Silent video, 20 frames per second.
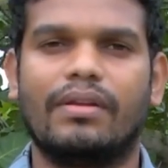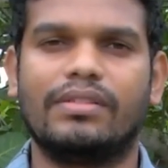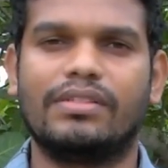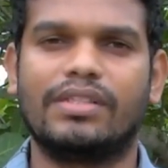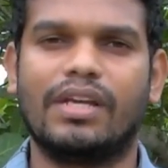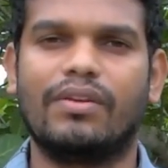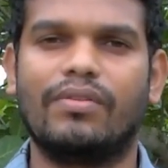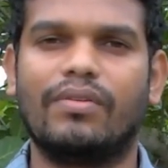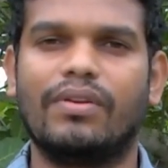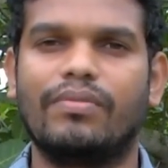
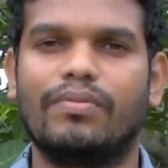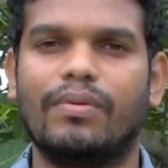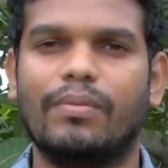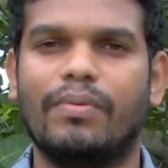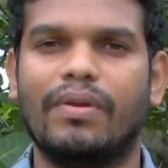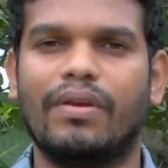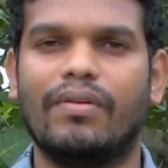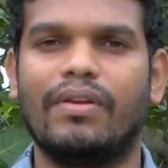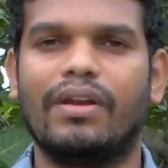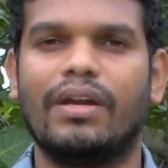జనవరి
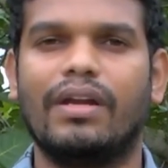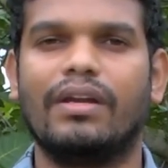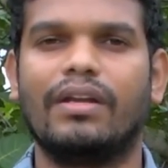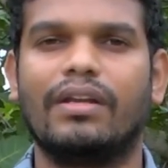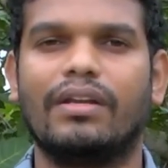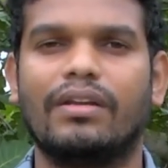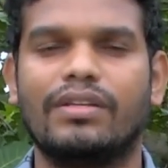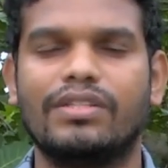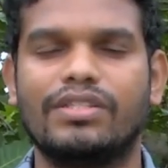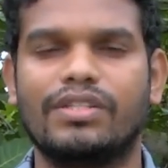ఫిబ్రవరి
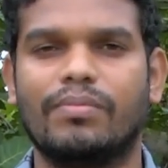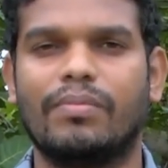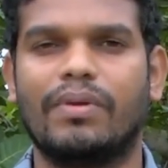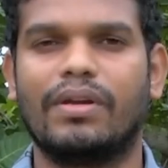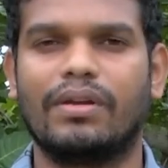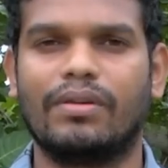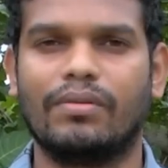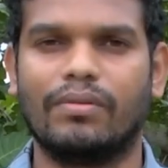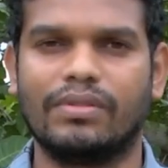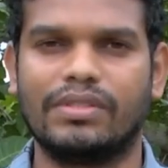ఎండింగ్ నుంచి
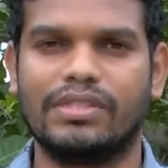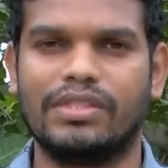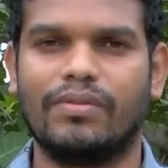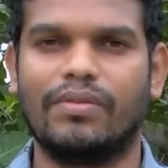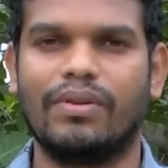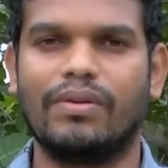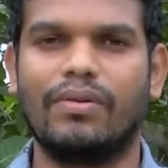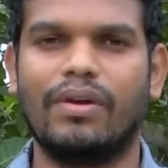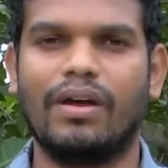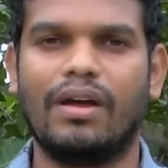మనకు
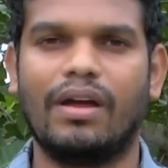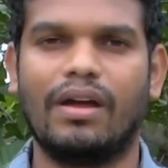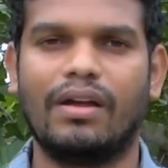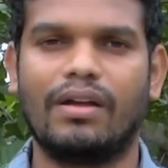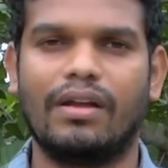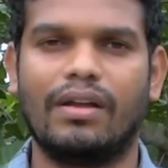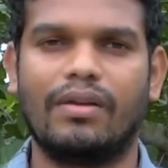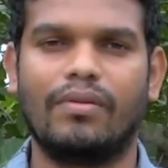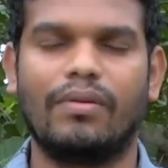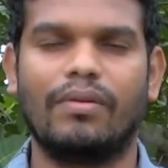చివరి
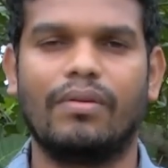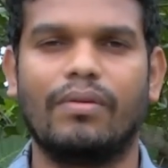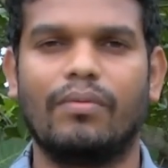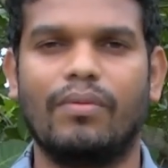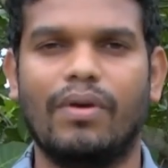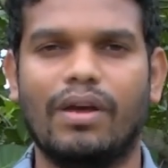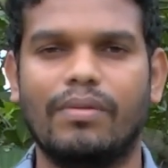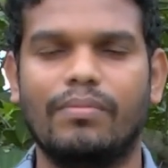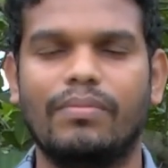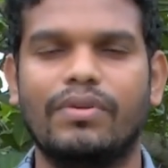ఆఖరి
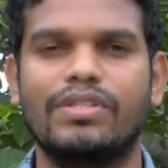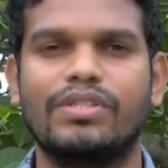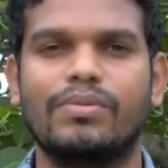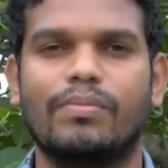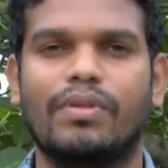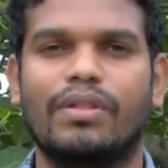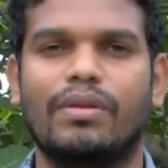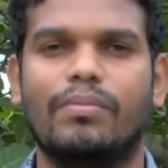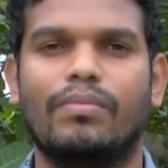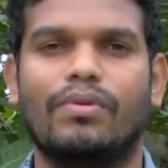వారం నుంచి
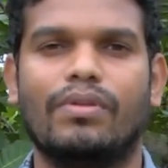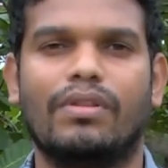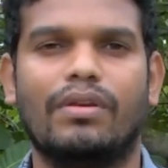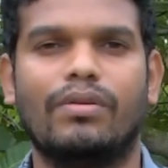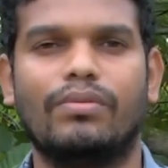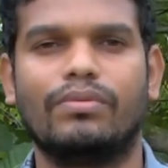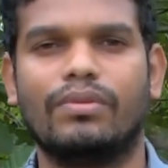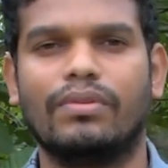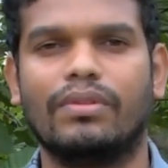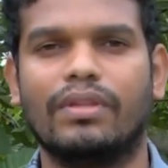మొదలు
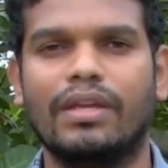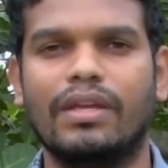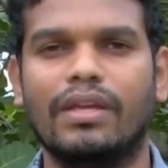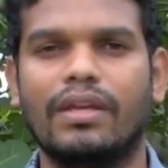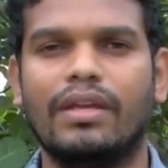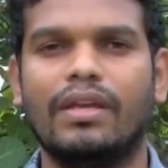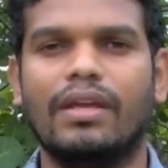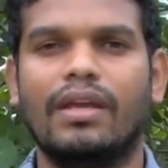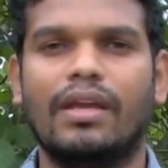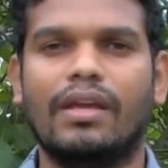మొదలవుతుంది
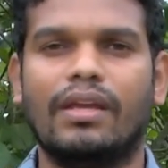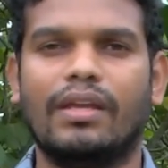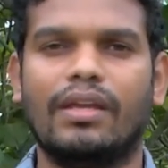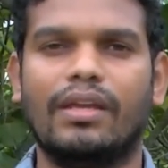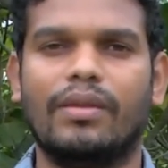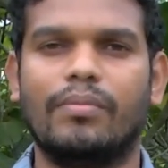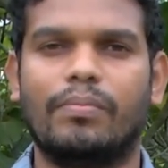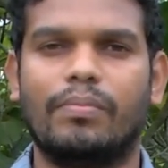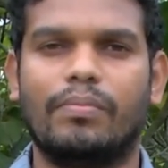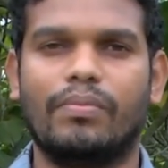ఈ
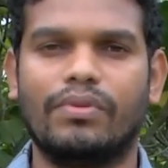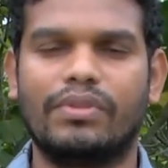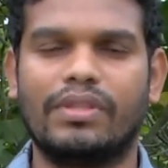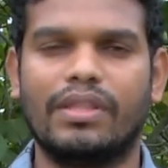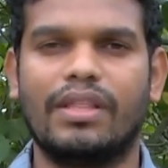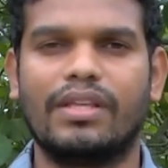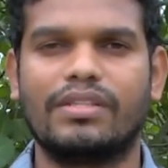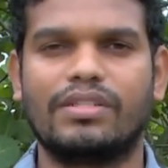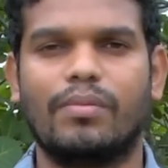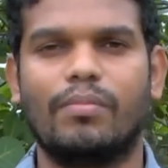పూత
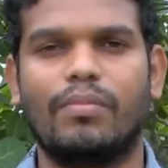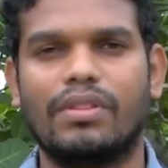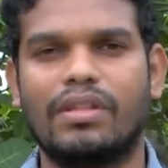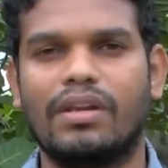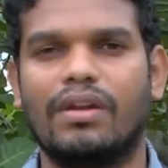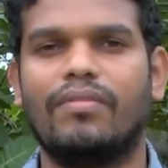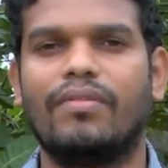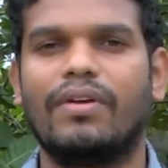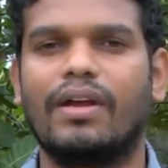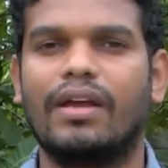దశ
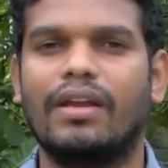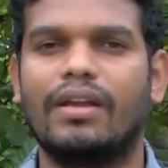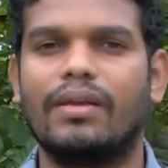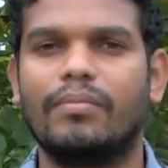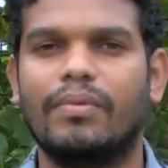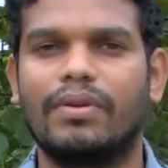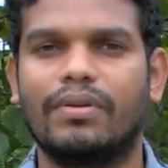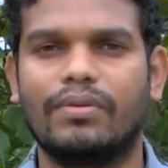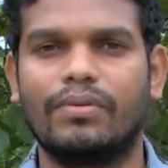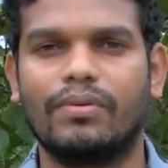మొదలవ్వగానే
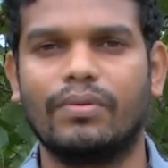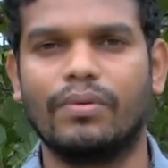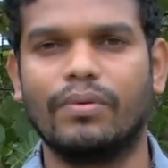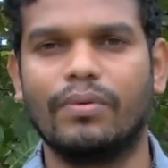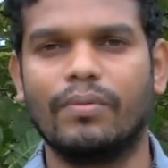మనకు